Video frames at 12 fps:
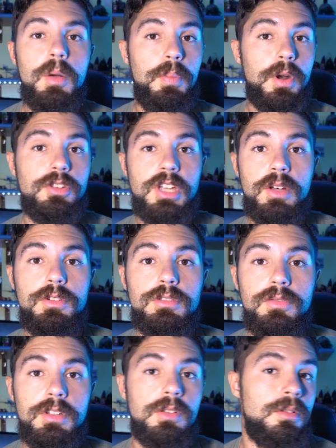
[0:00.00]
però già in
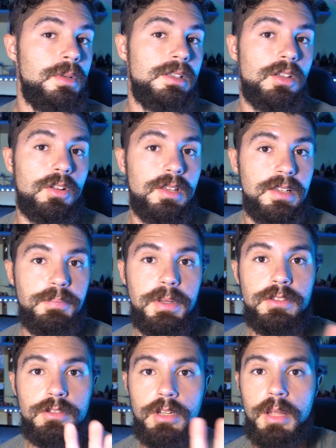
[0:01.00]
questo video vi metterò degli
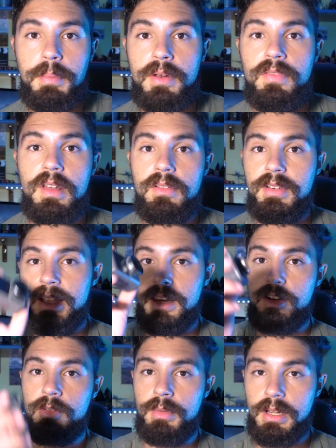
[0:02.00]
spezzoni per farvi
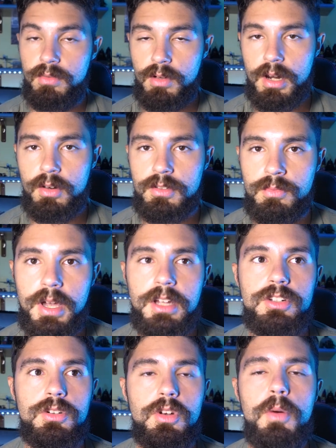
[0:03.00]
vedere come lavora lo Smo
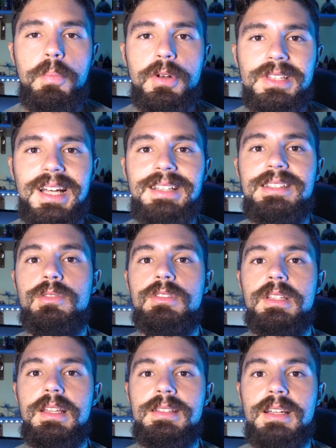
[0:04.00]
Action l'ho portata e l'ho
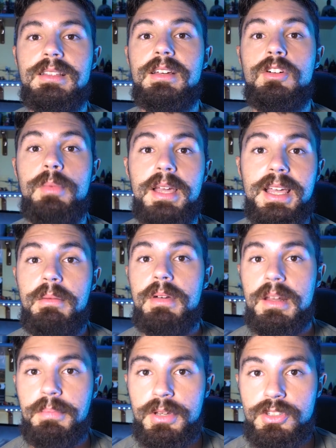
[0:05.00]
utilizzata come
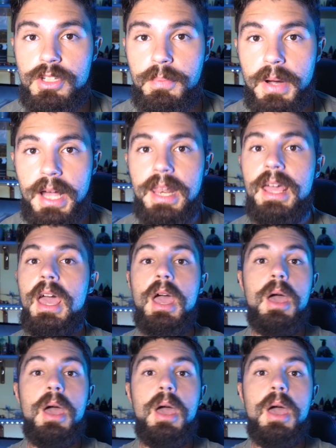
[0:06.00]
camera principale